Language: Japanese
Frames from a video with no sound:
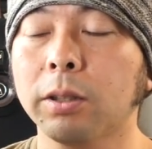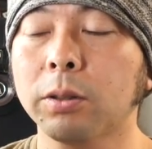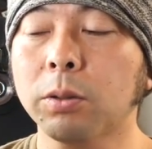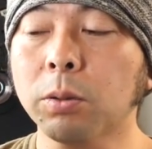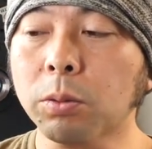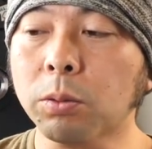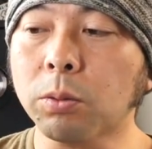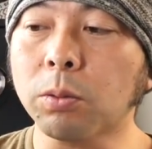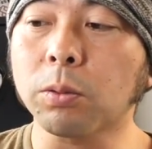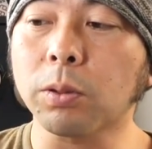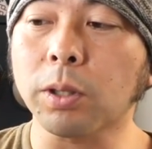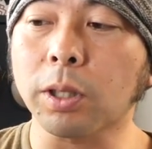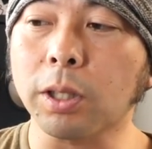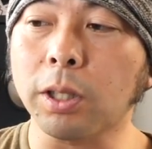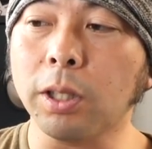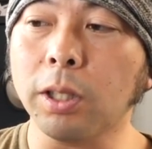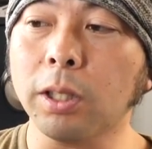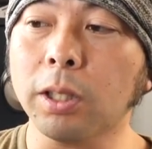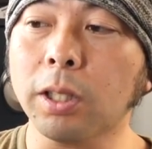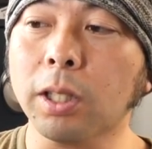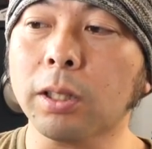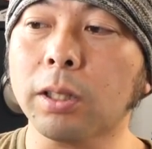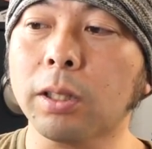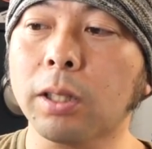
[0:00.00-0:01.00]
ちょっとね気
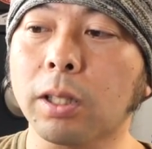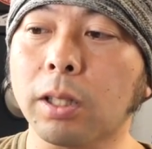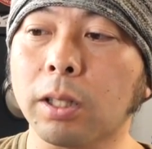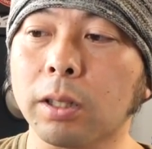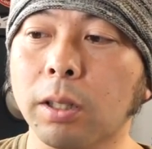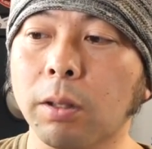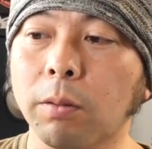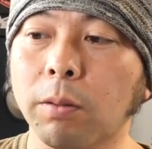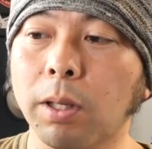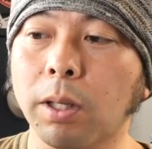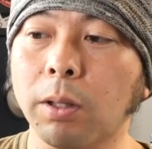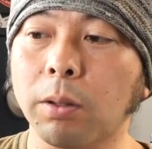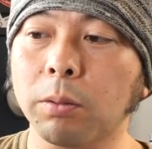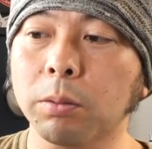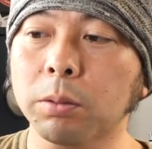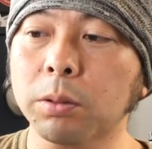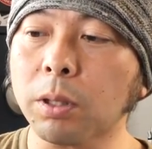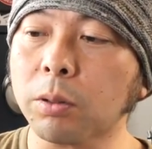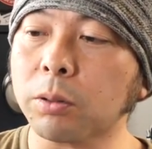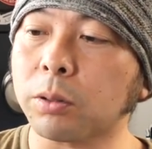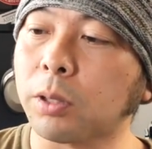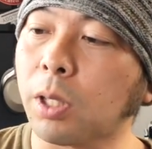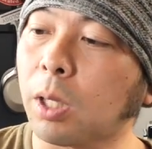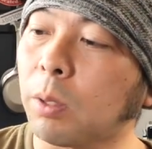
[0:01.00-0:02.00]
になった方はお
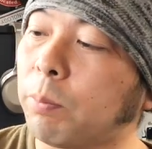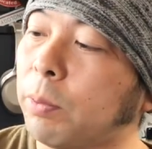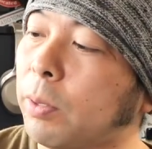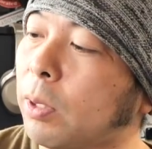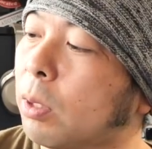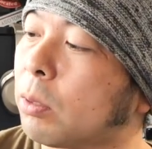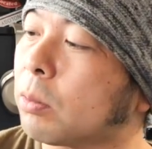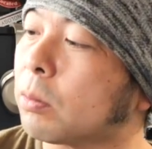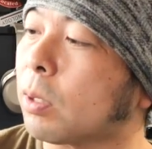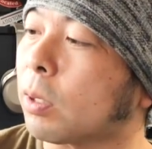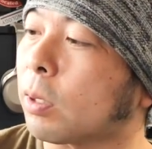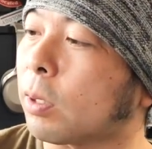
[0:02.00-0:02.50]
そらく JPL